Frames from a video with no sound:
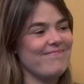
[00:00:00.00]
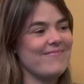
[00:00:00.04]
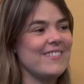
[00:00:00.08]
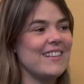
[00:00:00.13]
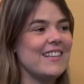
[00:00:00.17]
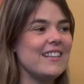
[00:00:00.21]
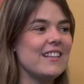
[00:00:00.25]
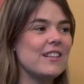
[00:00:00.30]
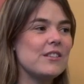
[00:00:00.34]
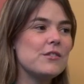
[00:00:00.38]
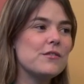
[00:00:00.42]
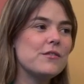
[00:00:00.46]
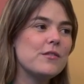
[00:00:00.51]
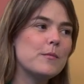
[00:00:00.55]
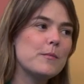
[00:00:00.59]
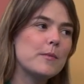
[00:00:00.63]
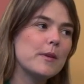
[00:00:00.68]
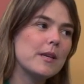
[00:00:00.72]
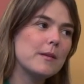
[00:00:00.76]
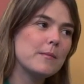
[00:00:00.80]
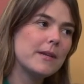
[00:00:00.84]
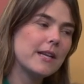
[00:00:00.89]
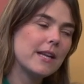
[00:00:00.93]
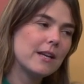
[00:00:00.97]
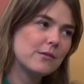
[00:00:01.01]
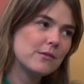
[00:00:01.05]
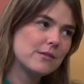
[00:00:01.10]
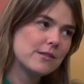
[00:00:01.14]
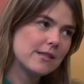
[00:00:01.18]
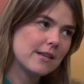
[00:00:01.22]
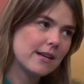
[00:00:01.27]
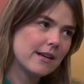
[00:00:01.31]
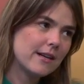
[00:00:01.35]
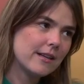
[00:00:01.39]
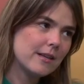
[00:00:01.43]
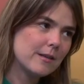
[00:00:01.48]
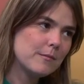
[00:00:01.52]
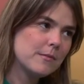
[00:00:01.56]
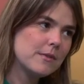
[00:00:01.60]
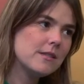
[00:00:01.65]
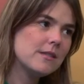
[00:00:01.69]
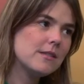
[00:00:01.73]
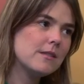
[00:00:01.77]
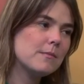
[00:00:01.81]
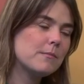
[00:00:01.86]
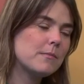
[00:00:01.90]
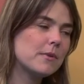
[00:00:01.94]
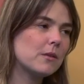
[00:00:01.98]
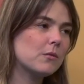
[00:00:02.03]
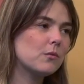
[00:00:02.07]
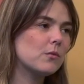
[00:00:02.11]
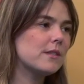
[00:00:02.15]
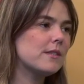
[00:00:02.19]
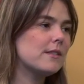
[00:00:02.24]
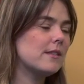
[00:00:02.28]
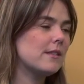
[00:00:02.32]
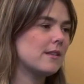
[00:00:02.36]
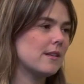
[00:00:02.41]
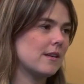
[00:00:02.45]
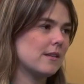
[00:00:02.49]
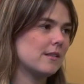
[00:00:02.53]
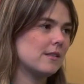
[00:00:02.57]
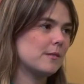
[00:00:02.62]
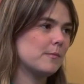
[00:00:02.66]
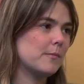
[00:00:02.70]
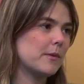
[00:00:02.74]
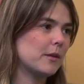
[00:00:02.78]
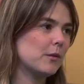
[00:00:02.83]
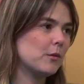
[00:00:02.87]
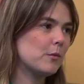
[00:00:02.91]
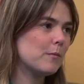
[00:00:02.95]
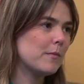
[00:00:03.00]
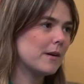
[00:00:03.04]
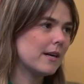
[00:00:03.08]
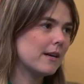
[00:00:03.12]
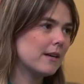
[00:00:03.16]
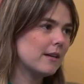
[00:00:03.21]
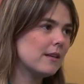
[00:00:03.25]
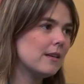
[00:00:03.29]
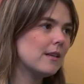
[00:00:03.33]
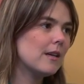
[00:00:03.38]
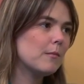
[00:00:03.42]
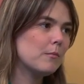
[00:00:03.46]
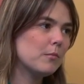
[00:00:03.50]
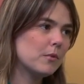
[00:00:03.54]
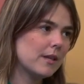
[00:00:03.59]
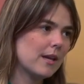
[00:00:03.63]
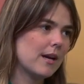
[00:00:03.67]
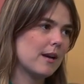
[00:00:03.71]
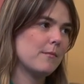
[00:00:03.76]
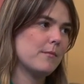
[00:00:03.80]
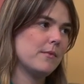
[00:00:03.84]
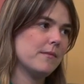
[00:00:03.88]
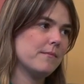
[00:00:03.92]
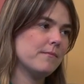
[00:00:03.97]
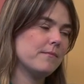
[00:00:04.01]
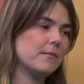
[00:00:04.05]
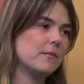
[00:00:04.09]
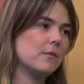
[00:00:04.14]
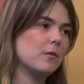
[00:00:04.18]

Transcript: Na realidade, eu fui para Emirados Árabes, para duas cidades, para Dubai e Abu Dhabi.